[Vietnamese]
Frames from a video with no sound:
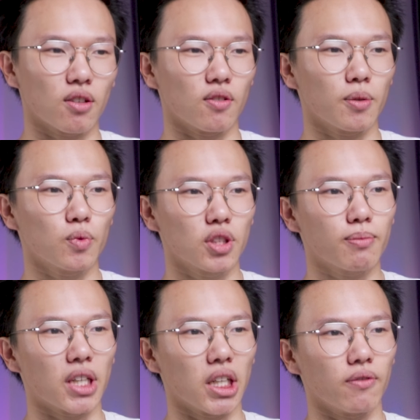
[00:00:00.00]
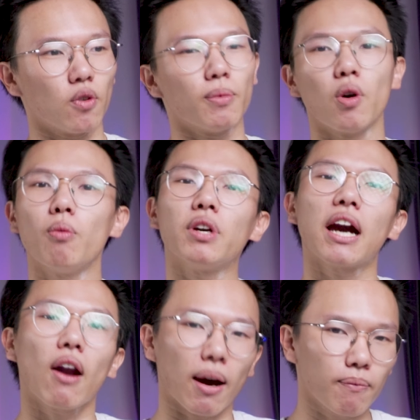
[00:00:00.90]
đối với một chiếc màn hình phổ màu không được
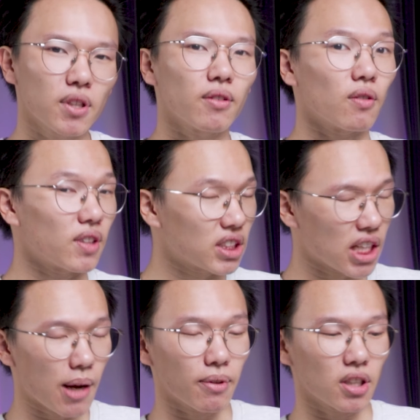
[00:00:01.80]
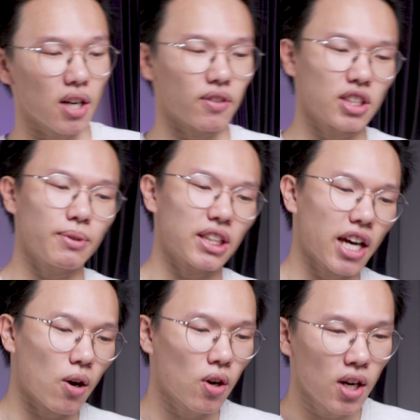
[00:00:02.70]
cao lắm nhưng mà nó vẫn sẽ đáp ứng được với chiếc pin
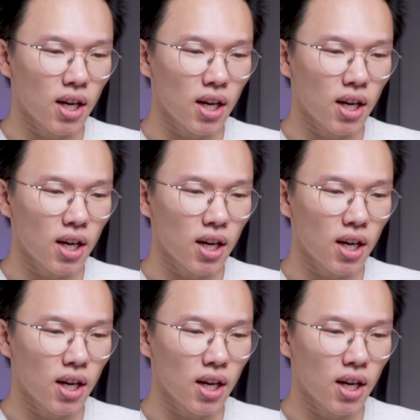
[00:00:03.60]
theo